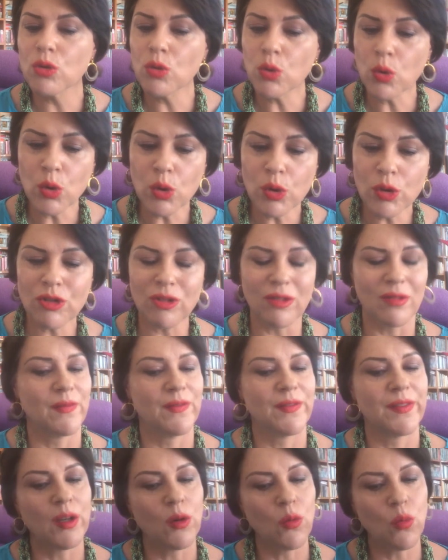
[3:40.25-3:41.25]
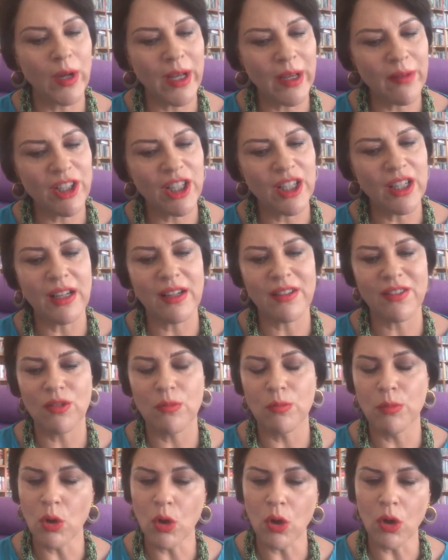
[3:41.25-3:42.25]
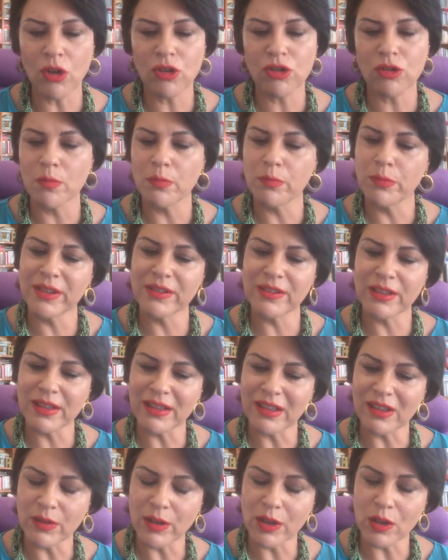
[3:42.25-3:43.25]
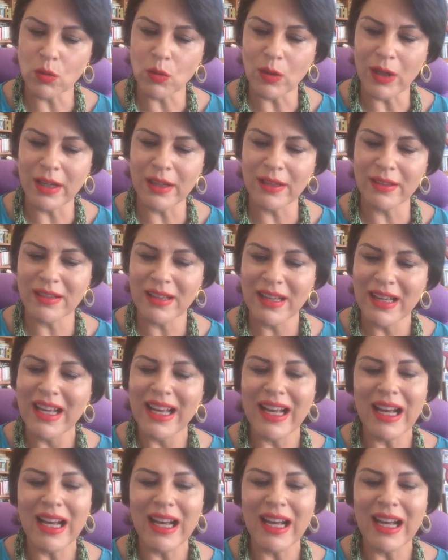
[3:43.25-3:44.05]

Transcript: Tours, webinars, blogs, visitas virtuales,